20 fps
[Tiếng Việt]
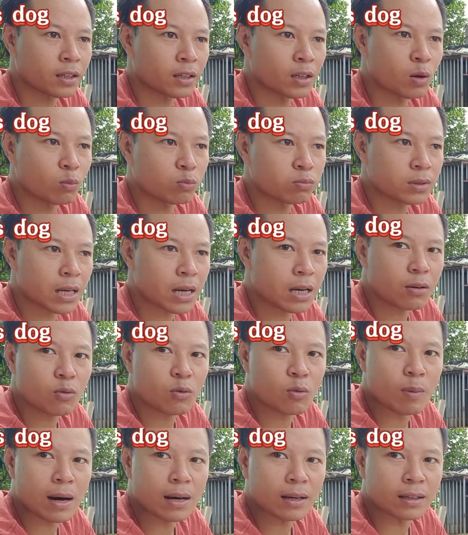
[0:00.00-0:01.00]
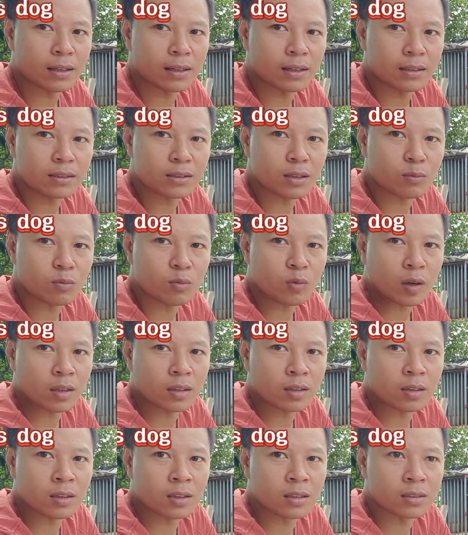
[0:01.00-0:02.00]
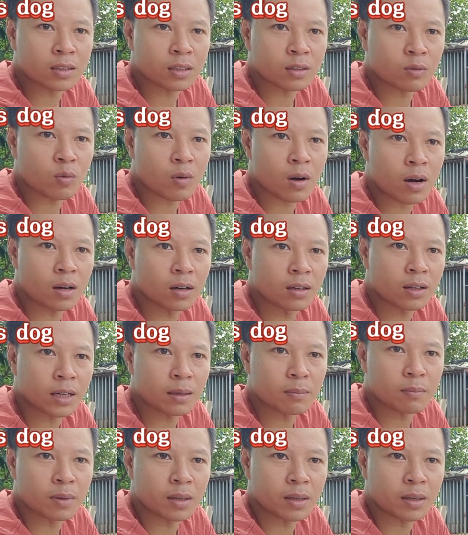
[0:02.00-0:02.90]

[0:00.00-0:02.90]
động tác của bạn ấy trong cái thời gian qua ở cạnh